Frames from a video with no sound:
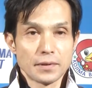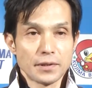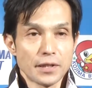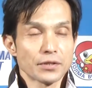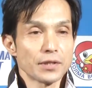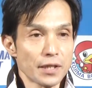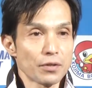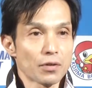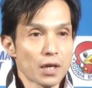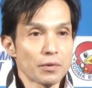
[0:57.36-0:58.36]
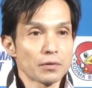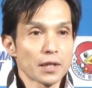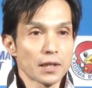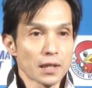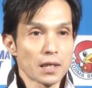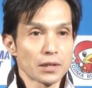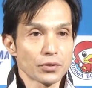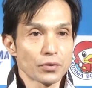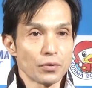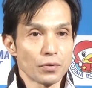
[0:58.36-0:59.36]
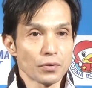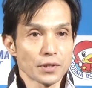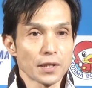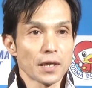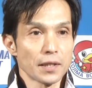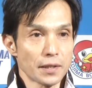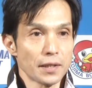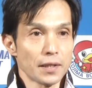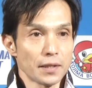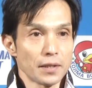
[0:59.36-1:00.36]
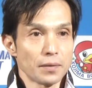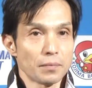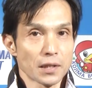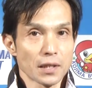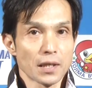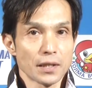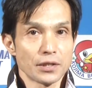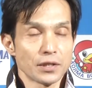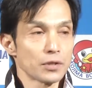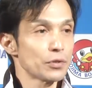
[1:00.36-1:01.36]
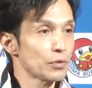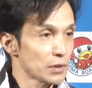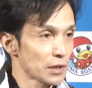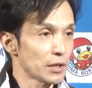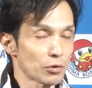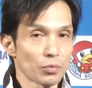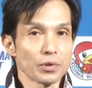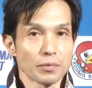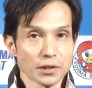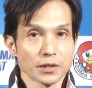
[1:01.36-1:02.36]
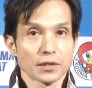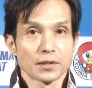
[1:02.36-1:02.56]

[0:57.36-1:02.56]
ですね4日目ぐらいからちょっと方向性変えて、はい、また一段と良くなっていると思います、